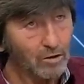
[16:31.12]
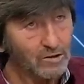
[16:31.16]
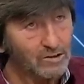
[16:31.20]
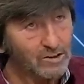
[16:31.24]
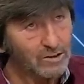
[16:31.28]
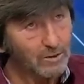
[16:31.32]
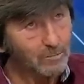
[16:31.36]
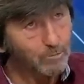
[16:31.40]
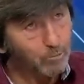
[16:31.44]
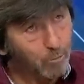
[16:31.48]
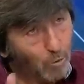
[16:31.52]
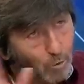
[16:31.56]

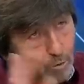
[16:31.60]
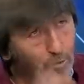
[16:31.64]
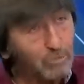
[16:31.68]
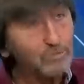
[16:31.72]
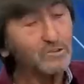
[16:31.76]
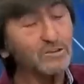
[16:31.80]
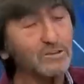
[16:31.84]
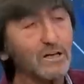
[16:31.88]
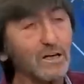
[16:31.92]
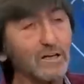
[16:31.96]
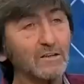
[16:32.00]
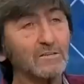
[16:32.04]
İşte bu
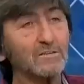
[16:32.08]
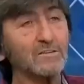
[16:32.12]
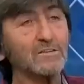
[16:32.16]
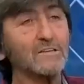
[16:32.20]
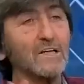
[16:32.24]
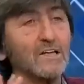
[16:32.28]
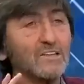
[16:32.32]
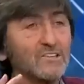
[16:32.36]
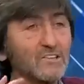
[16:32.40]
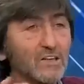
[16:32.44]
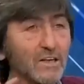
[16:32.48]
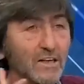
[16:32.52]
oyuncular
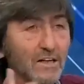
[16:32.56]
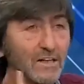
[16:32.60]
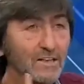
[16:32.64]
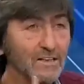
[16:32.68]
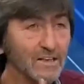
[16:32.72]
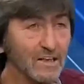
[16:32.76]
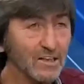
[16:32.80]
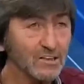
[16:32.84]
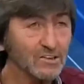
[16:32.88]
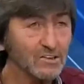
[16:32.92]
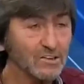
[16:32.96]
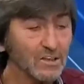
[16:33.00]
Teixeira
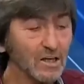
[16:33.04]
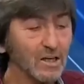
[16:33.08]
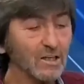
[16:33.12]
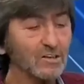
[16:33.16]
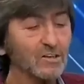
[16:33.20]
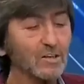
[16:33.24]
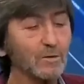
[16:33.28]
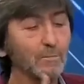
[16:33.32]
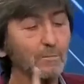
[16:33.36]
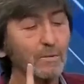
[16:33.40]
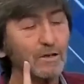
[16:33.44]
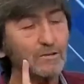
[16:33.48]
geç
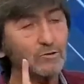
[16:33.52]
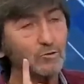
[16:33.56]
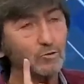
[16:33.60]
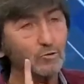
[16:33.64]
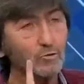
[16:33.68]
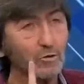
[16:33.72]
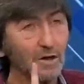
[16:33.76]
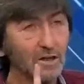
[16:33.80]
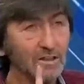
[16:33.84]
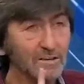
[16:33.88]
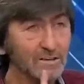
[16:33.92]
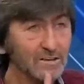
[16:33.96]
geldi,
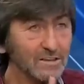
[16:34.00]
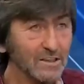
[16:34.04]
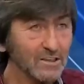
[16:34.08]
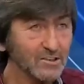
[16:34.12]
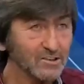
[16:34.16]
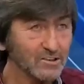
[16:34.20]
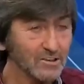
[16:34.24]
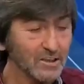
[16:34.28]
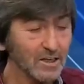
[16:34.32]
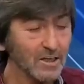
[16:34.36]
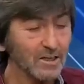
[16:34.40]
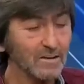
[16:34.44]
Batshuayi
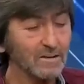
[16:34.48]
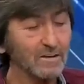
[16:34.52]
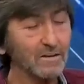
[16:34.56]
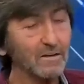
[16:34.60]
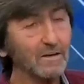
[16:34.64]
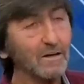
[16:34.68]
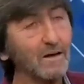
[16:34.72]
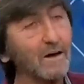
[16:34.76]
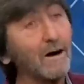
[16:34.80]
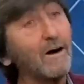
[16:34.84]
geç geldi.